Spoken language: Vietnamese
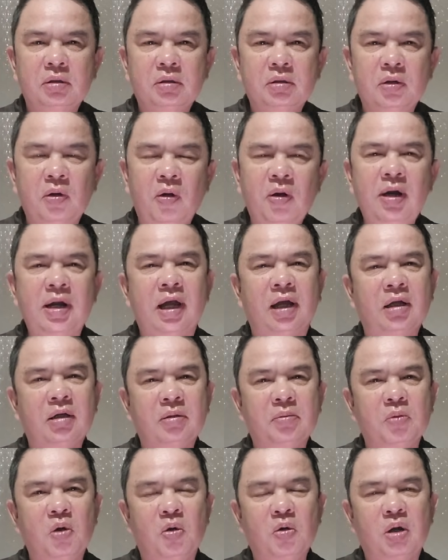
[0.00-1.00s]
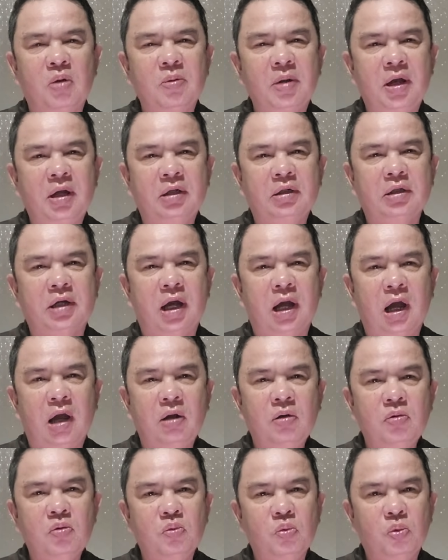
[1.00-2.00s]
Đó là Bộ Công an
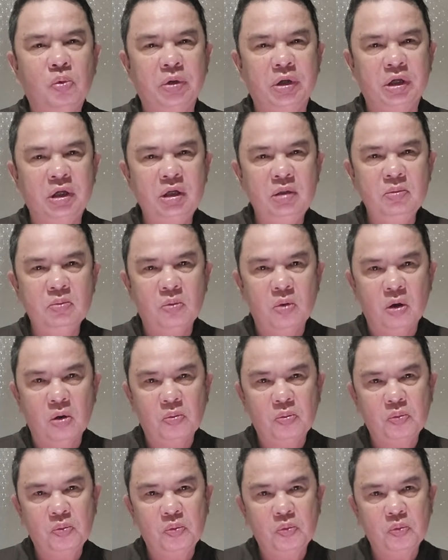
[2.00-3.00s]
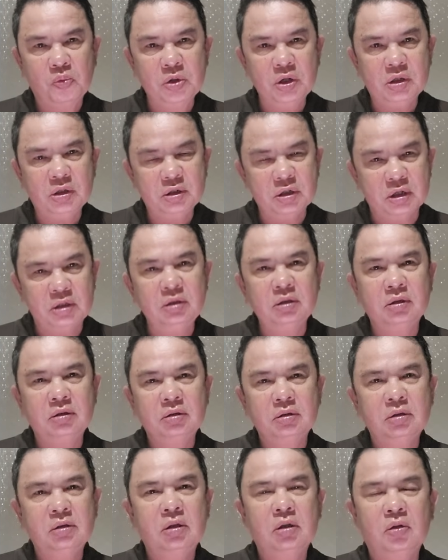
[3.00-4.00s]
đã hủy một quyết định
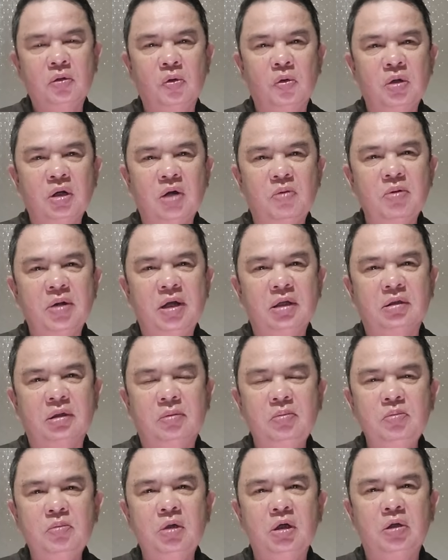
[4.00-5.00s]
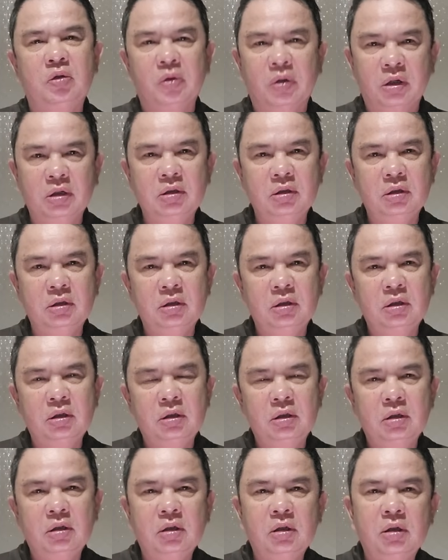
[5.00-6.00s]
của Công an tỉnh Bình Thuận
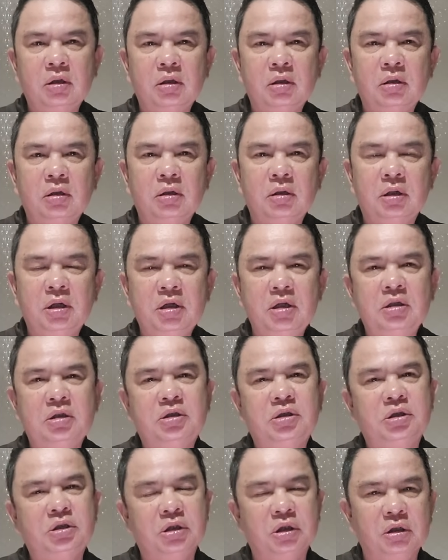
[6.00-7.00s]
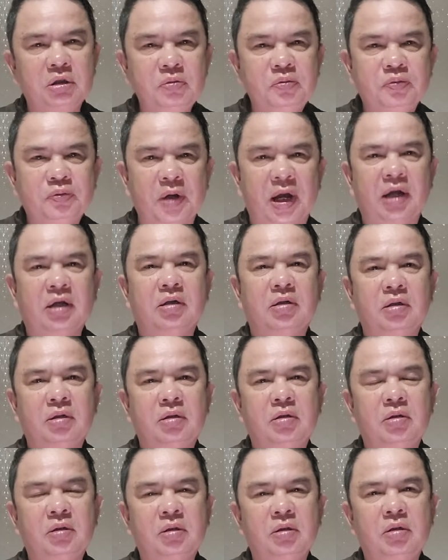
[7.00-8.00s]
khi xử phạt
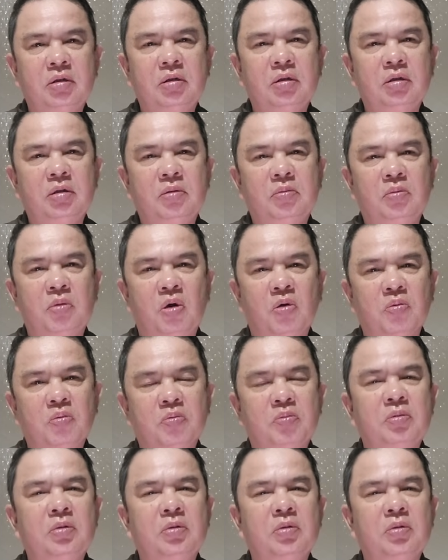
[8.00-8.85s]
một